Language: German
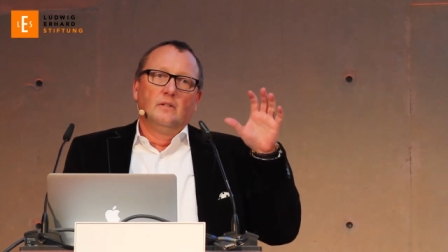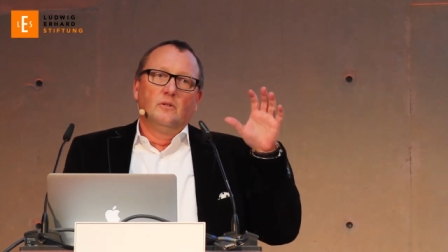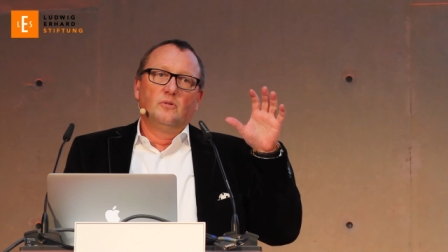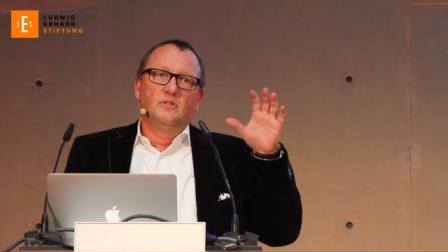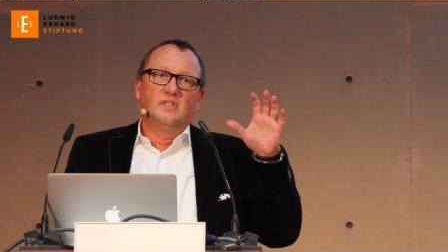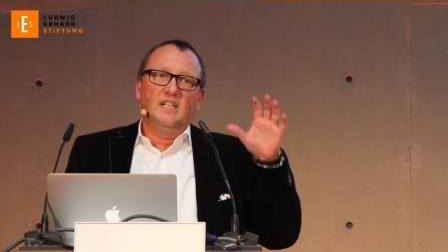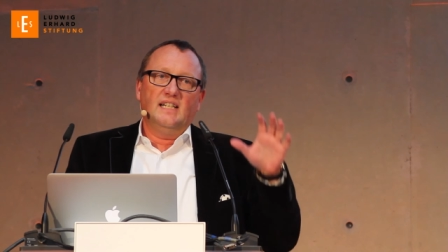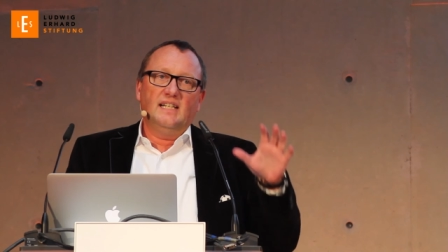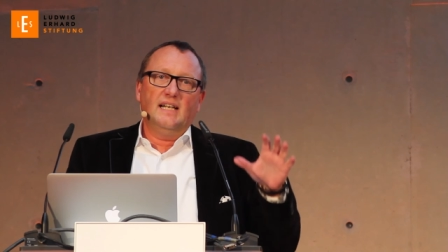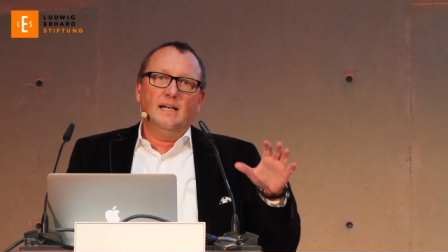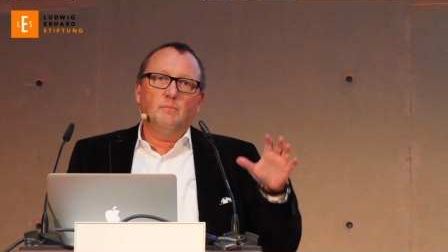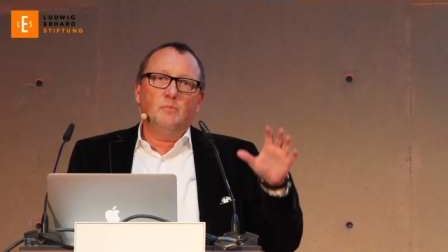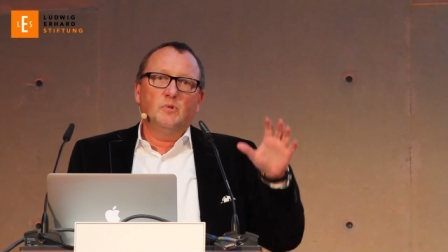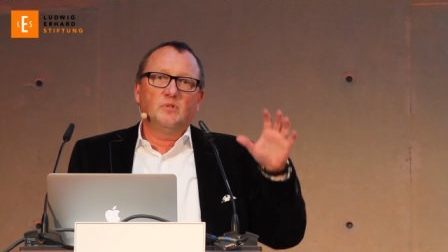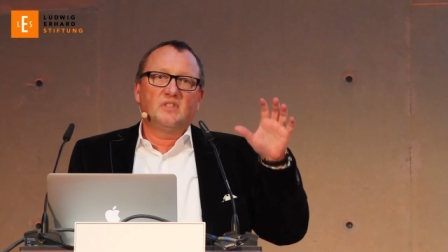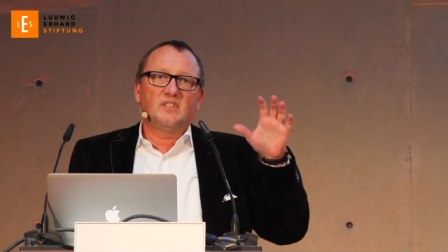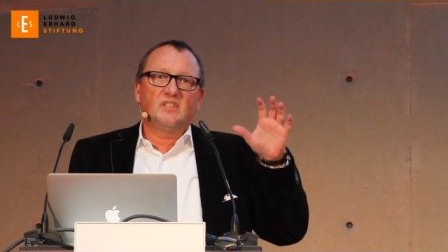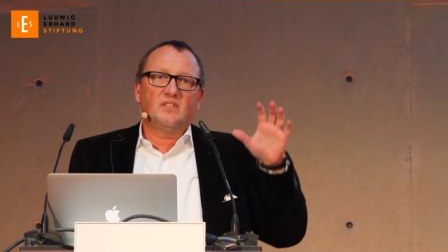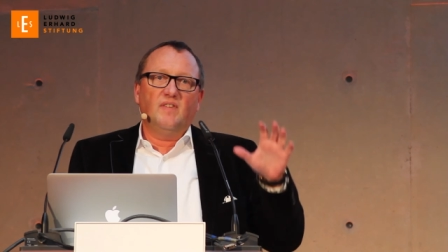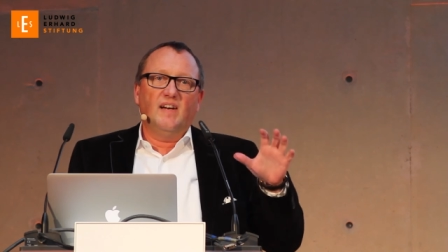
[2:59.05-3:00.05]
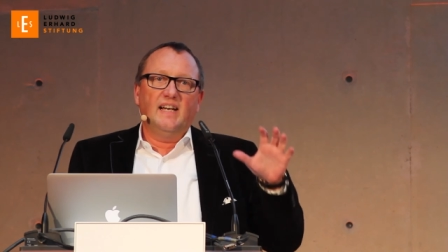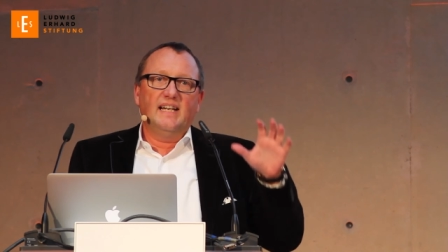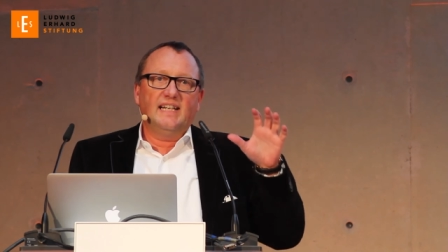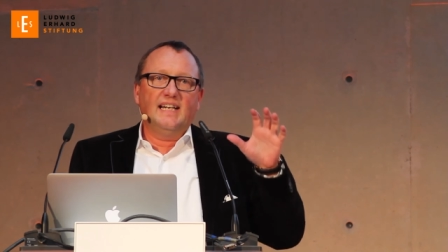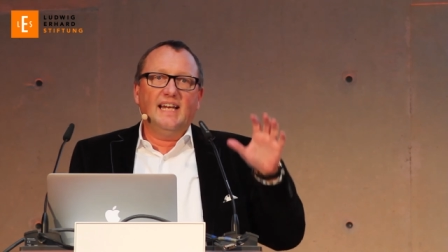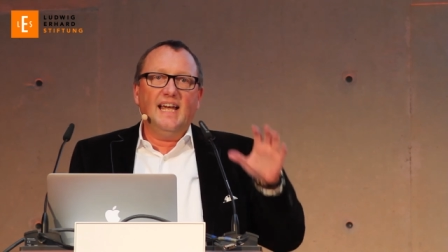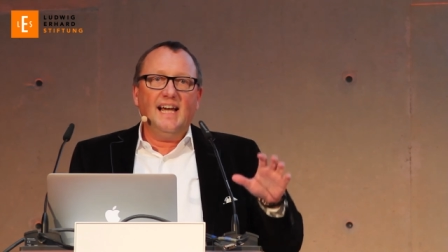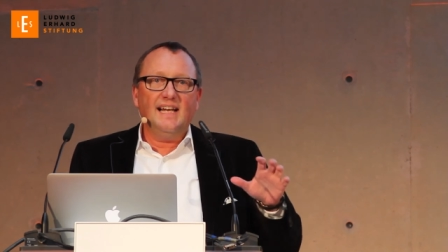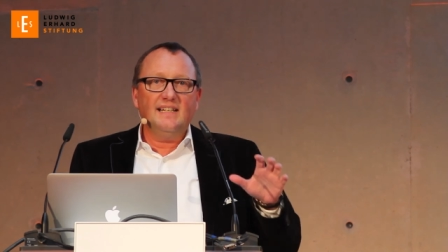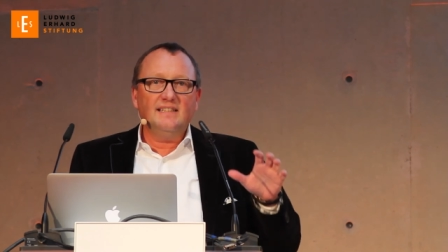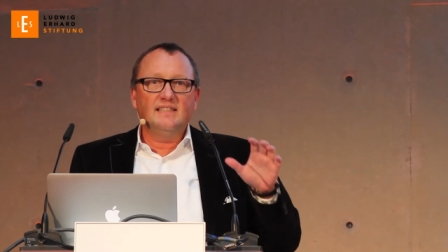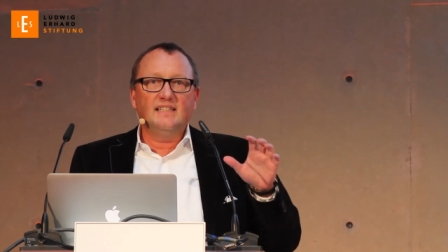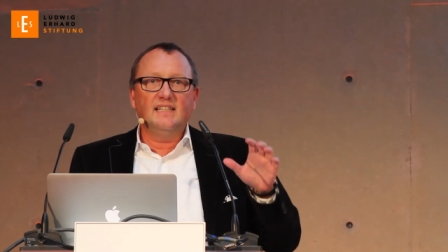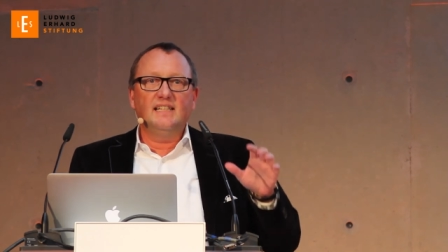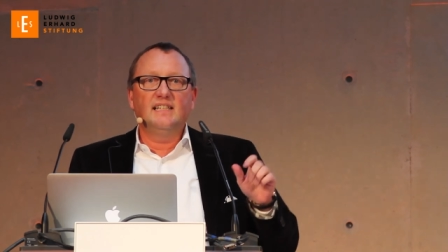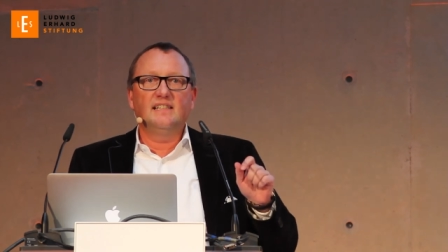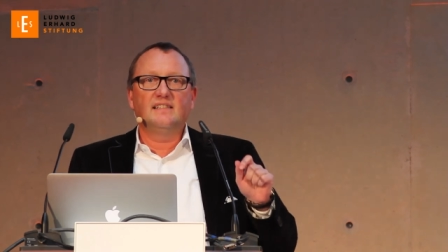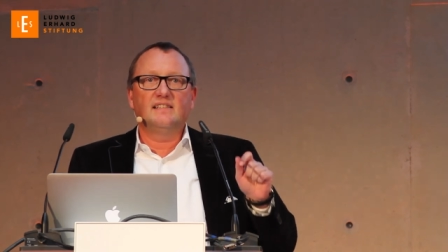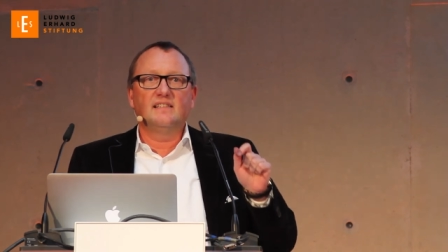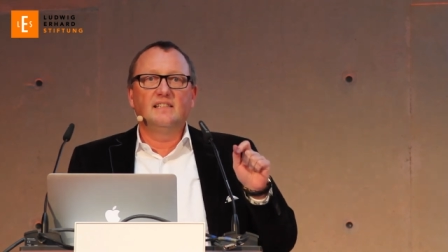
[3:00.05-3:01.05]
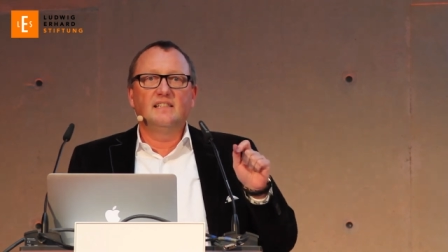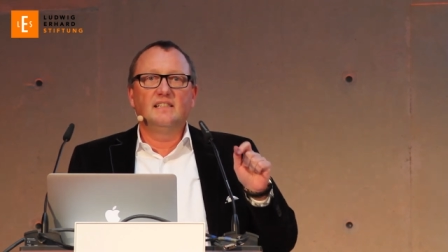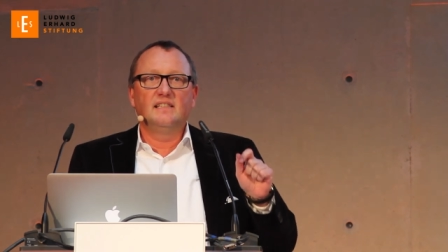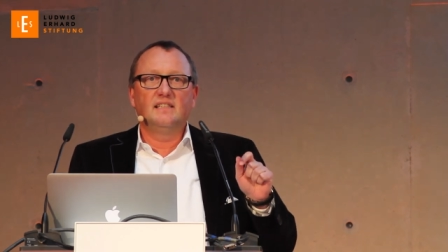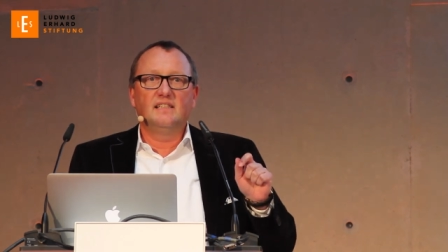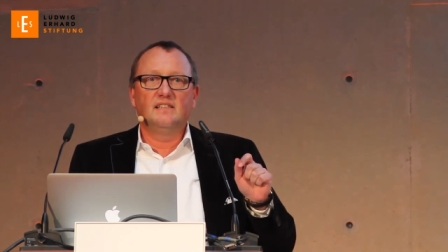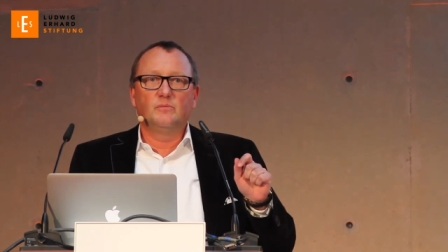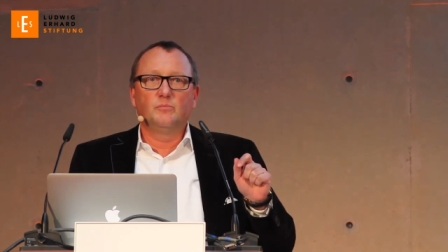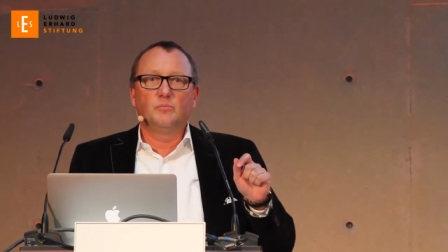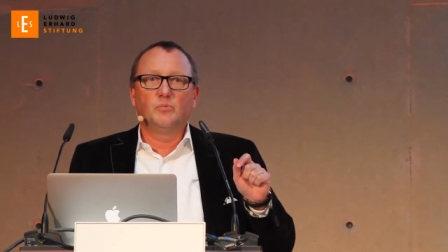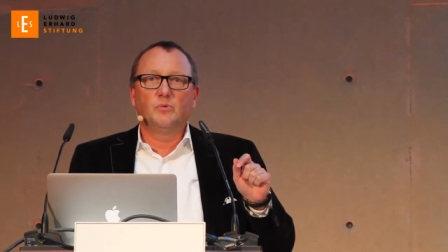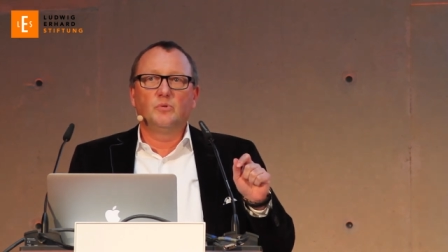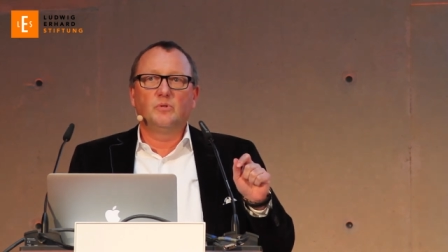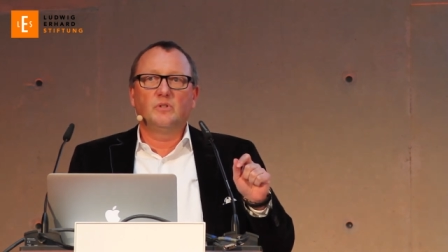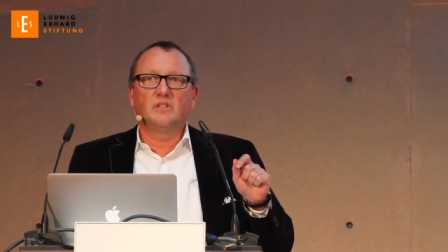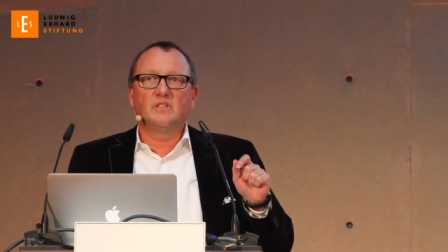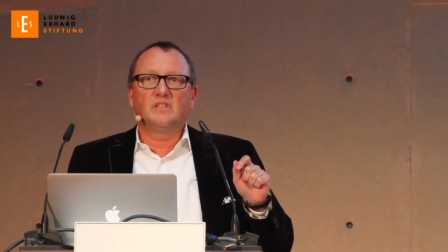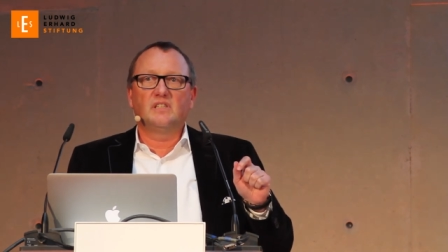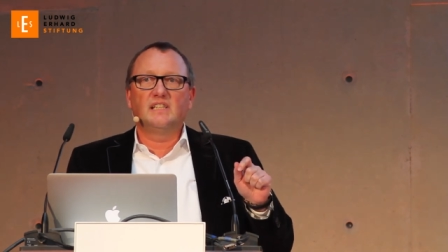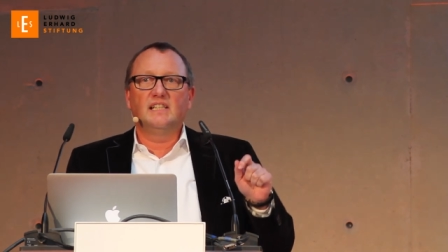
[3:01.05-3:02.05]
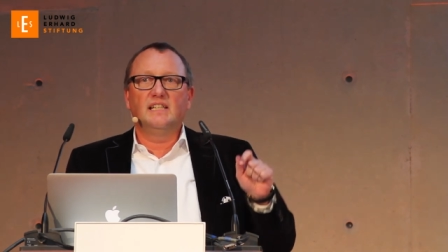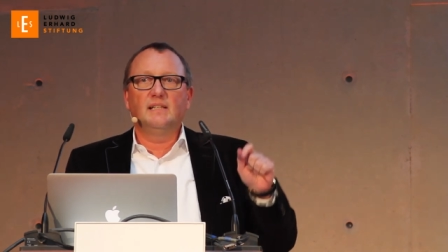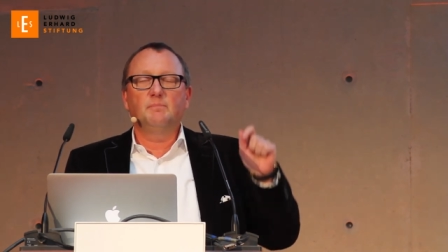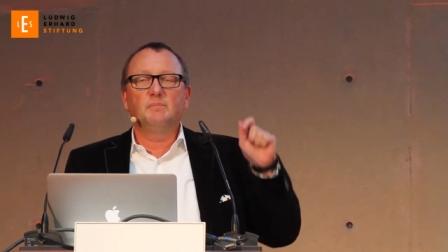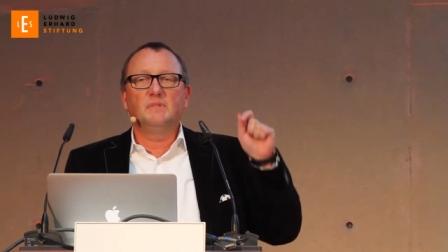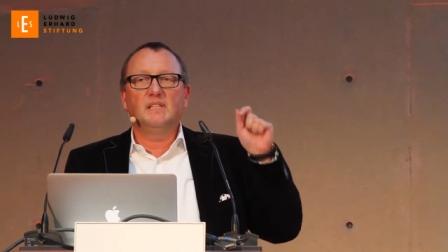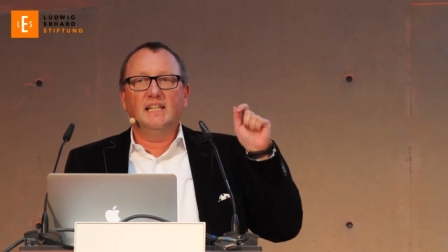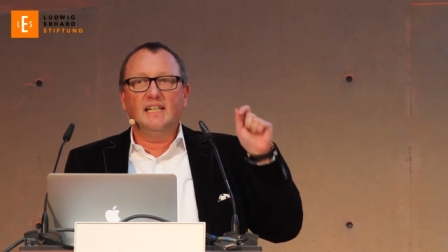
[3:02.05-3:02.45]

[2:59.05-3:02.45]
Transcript: Und dann haben uns zwei Kernthesen in diesem Buch getrieben.